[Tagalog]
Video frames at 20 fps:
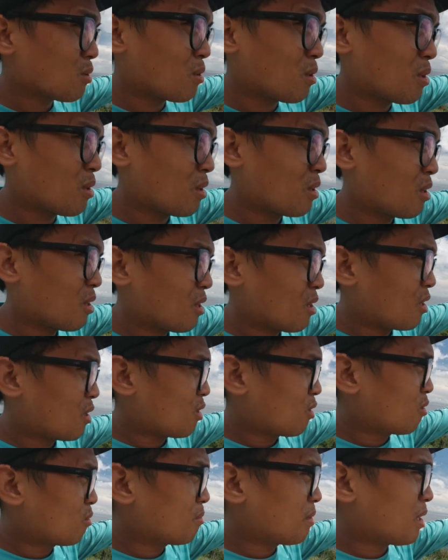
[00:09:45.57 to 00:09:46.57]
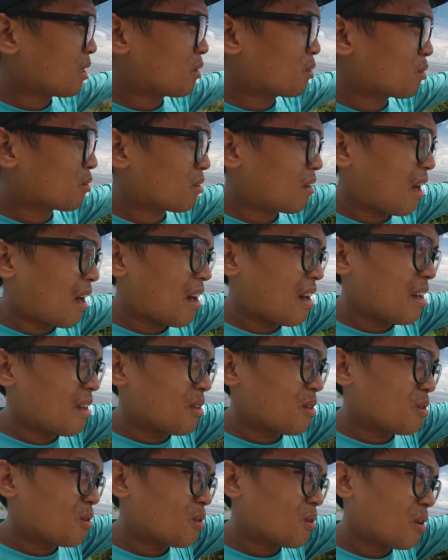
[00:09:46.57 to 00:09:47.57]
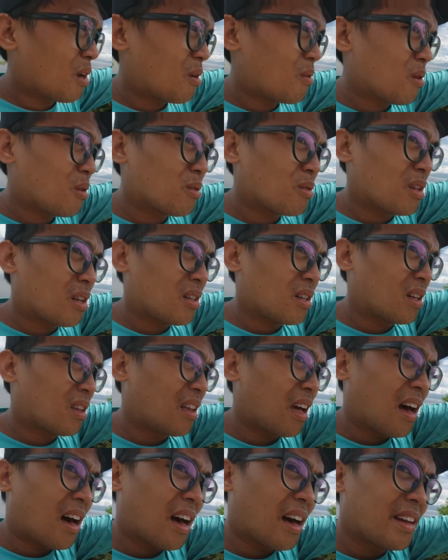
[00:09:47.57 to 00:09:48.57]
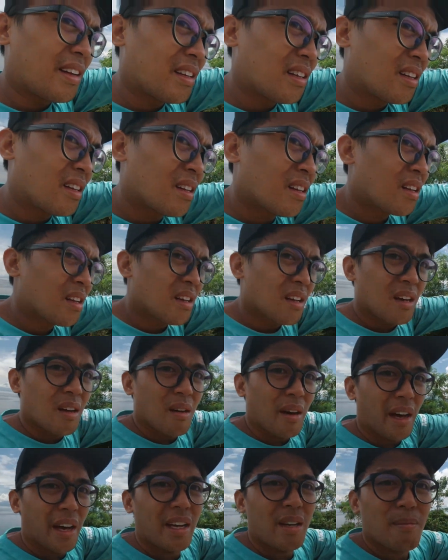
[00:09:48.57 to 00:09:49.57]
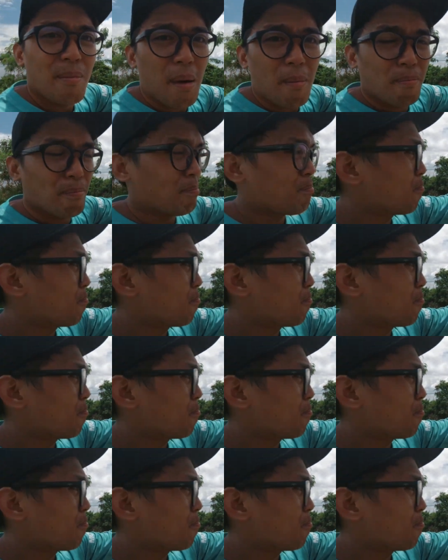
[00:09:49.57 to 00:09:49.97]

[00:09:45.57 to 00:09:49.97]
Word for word: So, umikot tayo ewan ko saan ng daan ayan